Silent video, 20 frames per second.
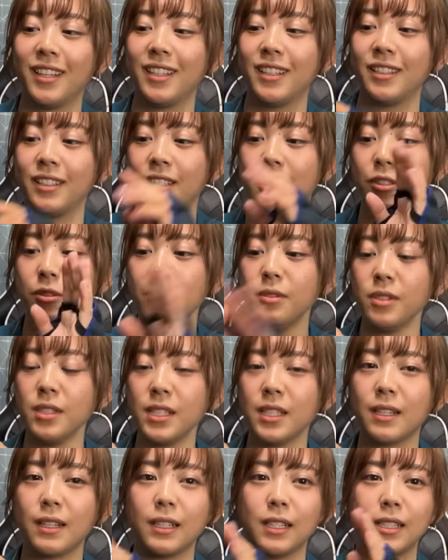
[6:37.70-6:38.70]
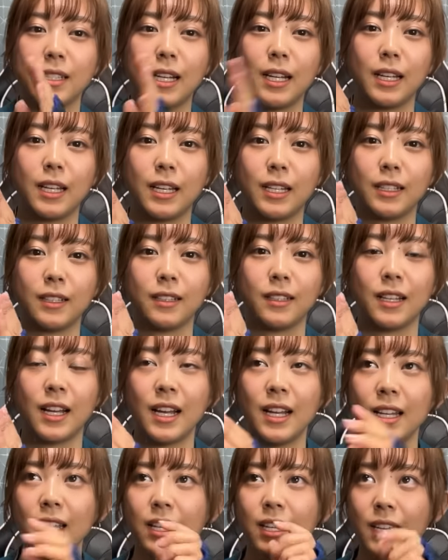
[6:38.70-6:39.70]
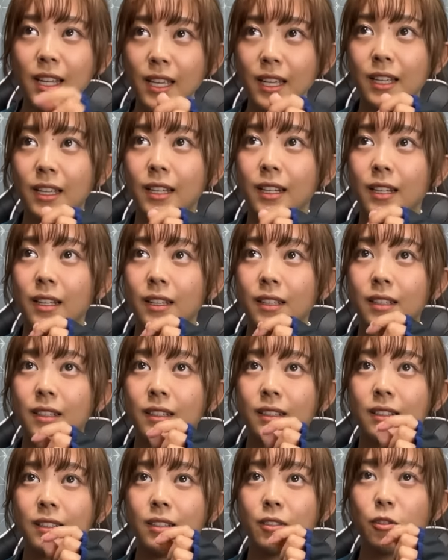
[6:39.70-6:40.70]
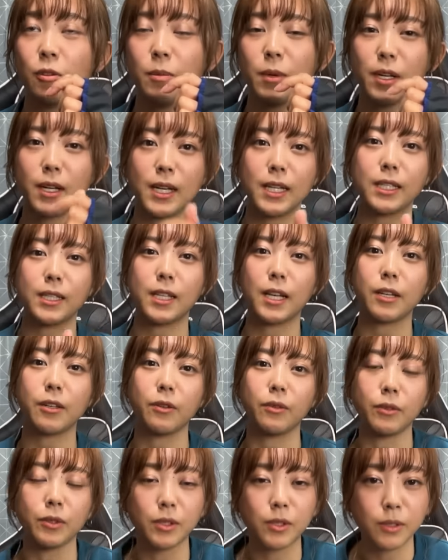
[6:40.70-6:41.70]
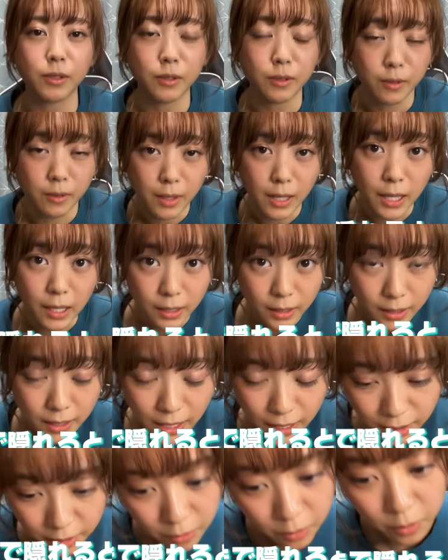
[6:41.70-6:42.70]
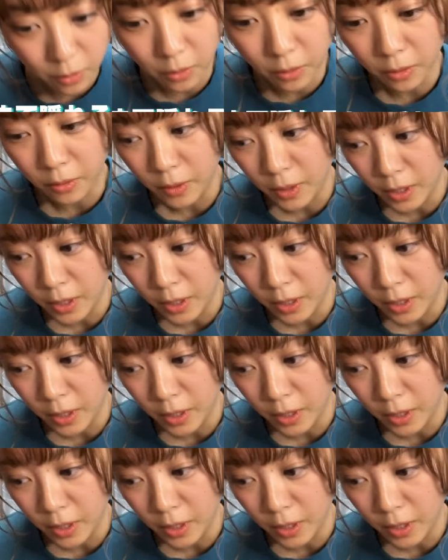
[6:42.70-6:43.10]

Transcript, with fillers: で正直私あれあれで細かい作業をするのが結構